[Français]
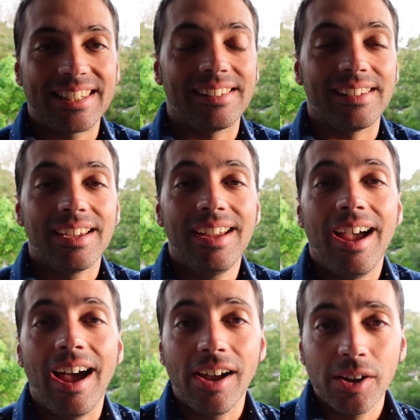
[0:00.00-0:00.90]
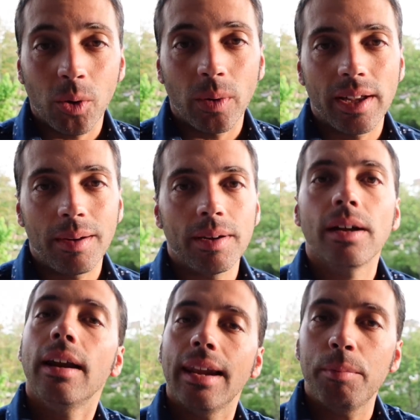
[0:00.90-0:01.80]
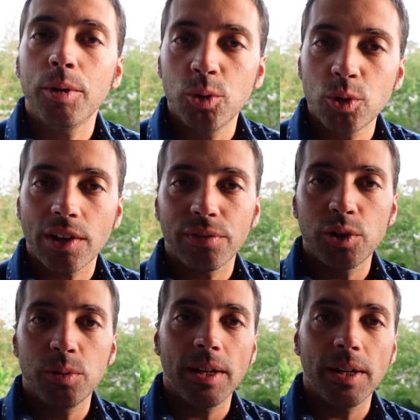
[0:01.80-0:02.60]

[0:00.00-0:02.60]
c'était incroyable. La bonne douche a fait du